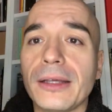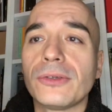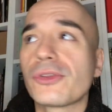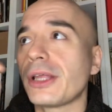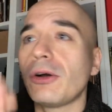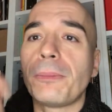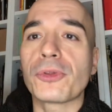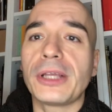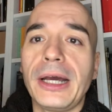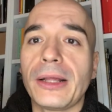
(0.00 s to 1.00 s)
non starò a
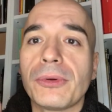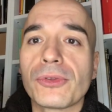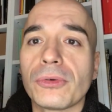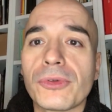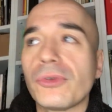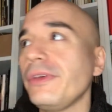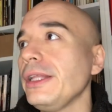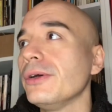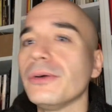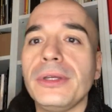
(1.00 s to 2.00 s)
postare questo, questo
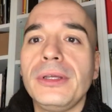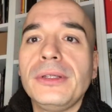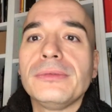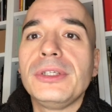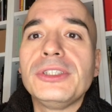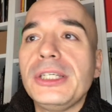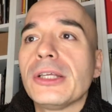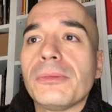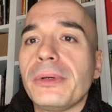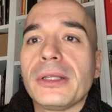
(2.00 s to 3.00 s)
video in, in,
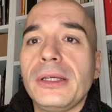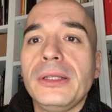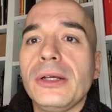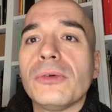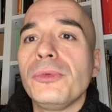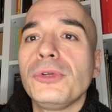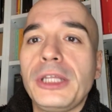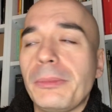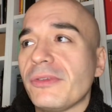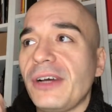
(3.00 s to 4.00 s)
giro per le, dei
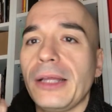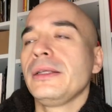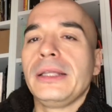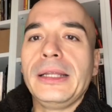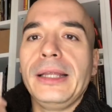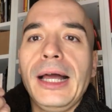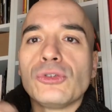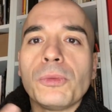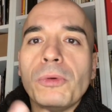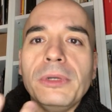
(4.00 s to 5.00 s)
community per farmi
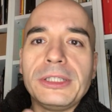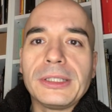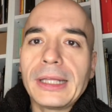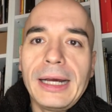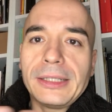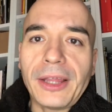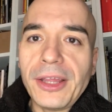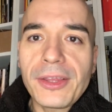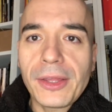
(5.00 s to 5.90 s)
dell'autopubblicità triste e